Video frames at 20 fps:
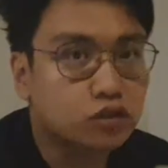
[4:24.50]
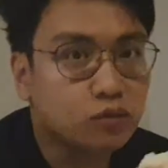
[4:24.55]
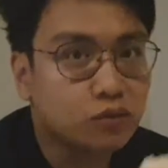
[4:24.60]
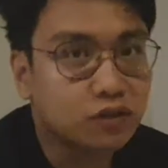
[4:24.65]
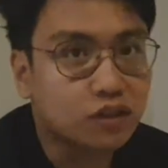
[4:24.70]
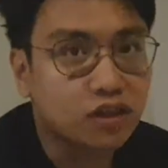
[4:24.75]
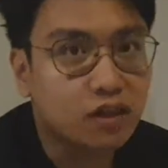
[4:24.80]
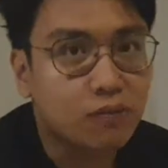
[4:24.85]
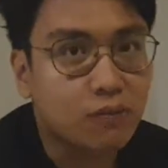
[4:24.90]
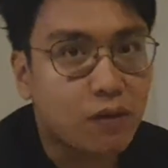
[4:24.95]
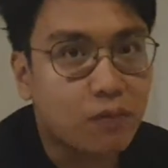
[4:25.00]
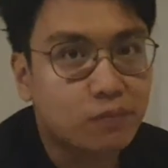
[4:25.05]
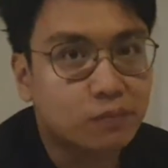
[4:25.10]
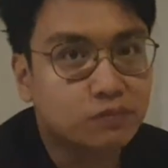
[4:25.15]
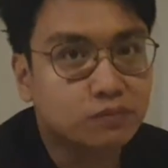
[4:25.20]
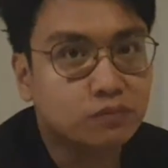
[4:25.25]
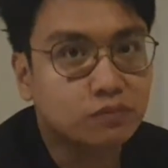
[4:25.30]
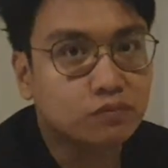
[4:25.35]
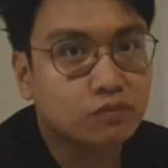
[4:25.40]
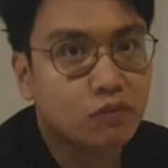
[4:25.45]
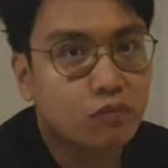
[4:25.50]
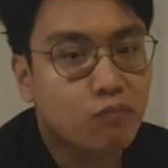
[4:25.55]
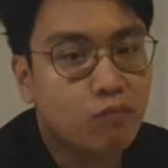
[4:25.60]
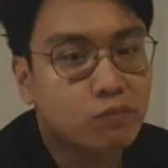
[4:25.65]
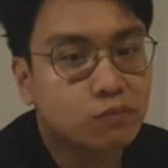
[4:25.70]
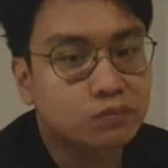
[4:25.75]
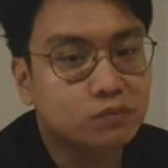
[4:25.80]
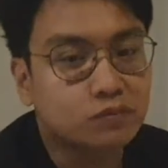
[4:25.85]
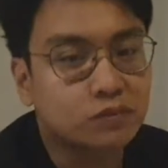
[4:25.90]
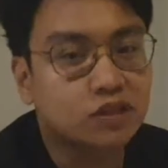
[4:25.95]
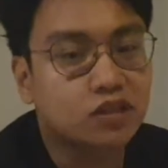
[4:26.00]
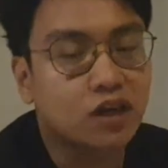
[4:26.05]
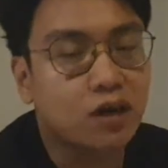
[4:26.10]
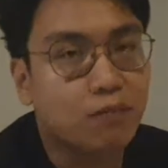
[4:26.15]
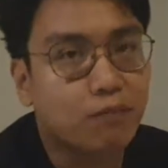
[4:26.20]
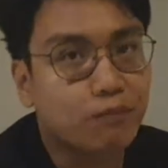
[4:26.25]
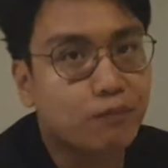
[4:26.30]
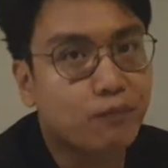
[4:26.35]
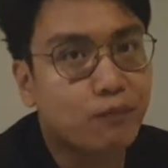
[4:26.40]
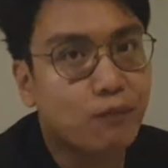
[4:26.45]
So, matila pam.
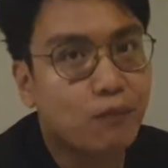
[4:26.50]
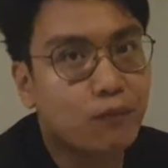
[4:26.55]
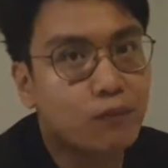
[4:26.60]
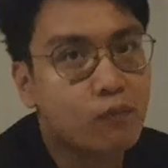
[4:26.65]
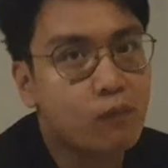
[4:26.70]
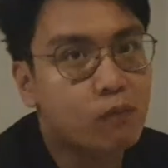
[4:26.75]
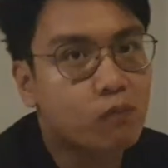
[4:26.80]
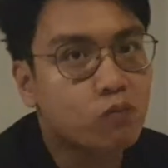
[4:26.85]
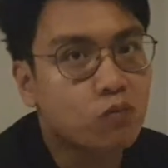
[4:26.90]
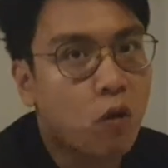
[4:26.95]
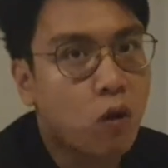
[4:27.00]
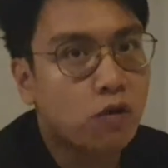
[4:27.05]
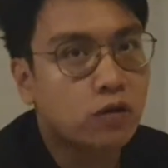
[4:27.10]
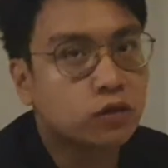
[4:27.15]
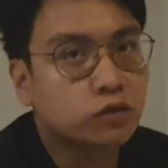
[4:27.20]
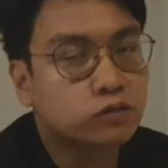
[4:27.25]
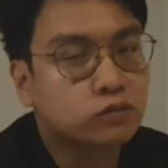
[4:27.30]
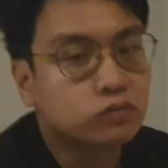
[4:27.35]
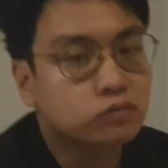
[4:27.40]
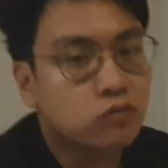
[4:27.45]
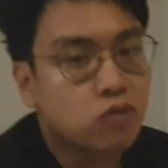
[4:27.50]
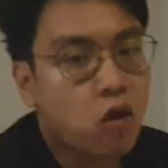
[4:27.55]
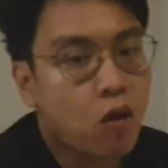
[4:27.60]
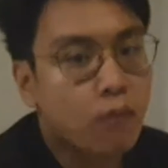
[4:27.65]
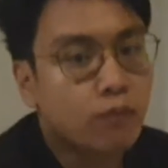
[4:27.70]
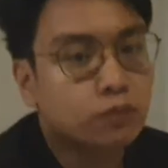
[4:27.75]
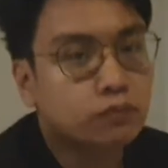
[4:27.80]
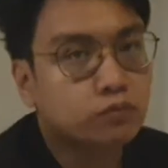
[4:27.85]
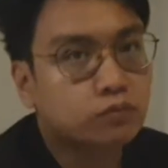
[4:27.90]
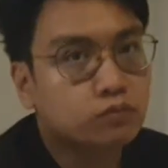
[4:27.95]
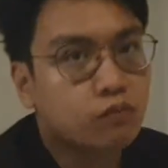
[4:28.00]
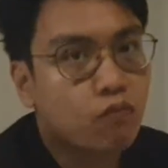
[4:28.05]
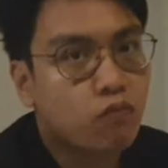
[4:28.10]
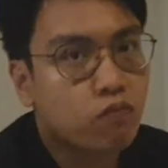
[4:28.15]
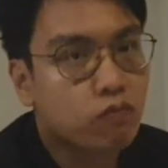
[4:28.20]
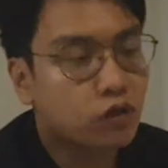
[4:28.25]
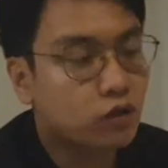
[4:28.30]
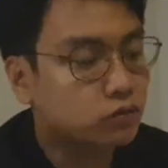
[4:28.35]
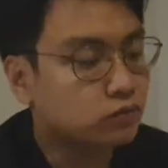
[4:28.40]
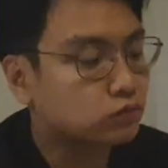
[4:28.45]
Sarap. Parang may ganyan sa
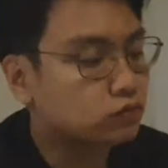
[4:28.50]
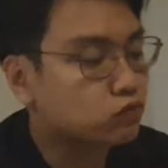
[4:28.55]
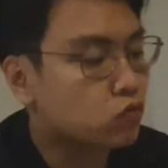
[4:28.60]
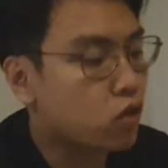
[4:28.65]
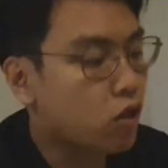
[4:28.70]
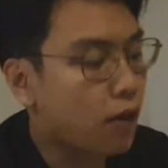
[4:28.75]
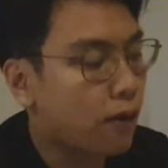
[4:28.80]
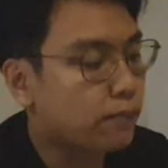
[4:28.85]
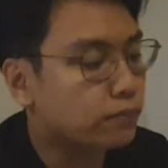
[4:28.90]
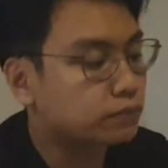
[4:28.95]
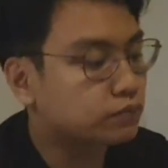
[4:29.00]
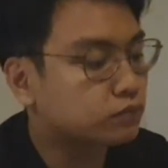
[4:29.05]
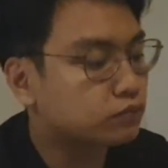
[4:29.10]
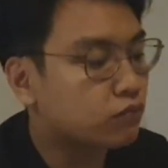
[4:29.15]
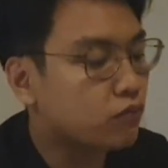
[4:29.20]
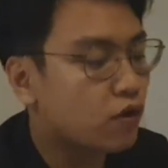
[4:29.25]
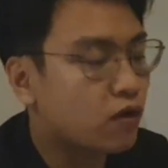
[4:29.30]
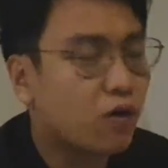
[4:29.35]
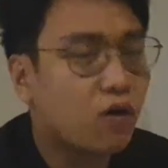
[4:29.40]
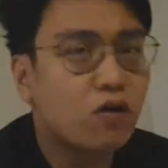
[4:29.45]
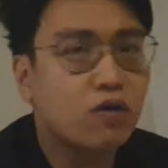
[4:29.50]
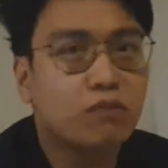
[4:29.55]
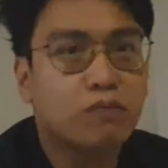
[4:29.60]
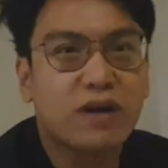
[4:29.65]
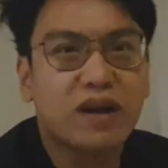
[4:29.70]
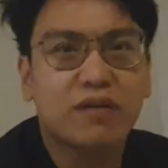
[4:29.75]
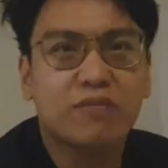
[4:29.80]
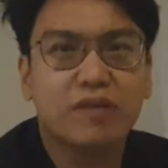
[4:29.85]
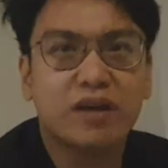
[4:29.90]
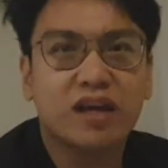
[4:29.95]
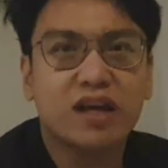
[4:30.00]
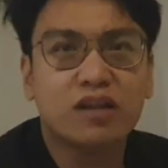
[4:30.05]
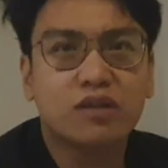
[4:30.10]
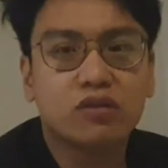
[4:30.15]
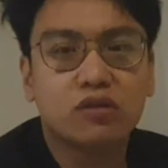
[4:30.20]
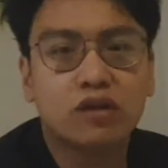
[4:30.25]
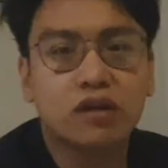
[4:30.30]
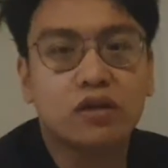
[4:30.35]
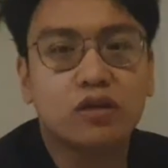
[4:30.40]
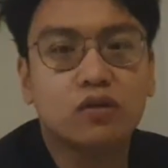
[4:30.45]
Pinas. Cheese. O, oh, parang may
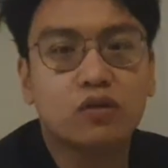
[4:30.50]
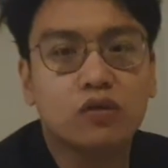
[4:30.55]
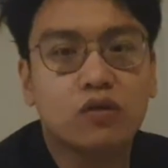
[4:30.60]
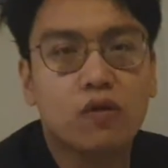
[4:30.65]
ganito eh.